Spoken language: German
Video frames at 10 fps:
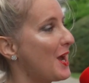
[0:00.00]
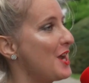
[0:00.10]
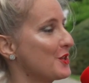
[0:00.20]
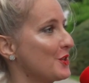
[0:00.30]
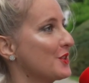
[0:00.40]
Du
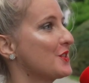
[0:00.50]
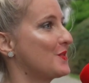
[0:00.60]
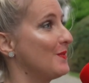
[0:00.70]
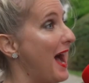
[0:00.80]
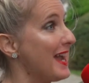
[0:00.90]
hast ja noch den
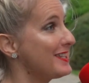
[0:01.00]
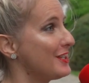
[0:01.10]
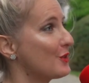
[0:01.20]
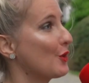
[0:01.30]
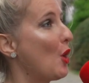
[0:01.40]

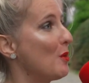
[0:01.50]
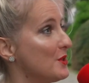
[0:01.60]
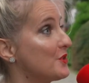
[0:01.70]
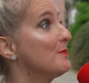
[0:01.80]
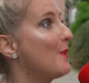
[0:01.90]
zweiten, der
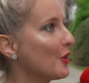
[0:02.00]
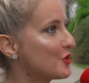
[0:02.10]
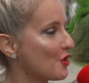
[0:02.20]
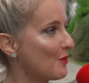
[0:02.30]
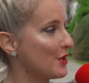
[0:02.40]
Rommels
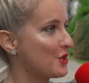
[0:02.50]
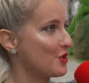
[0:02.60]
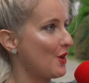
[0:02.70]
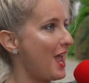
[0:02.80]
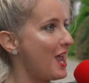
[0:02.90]
Macho, der jetzt
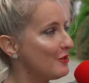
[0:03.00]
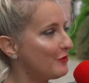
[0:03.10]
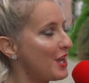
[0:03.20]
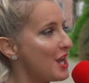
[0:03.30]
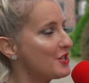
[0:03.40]
schon elf
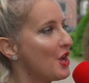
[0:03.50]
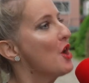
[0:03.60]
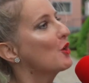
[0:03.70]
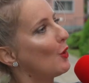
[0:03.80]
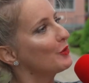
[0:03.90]
ist.
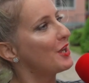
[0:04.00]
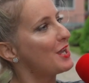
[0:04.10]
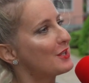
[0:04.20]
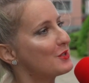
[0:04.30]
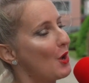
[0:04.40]
Geht
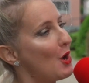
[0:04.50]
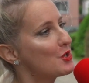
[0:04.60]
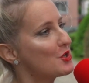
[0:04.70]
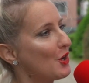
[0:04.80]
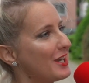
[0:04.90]
er jetzt doch
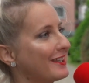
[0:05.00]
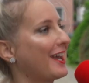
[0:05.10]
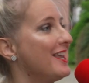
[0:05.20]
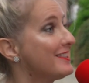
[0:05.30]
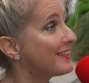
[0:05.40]
schon in
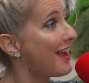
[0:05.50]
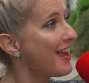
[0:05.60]
Rente?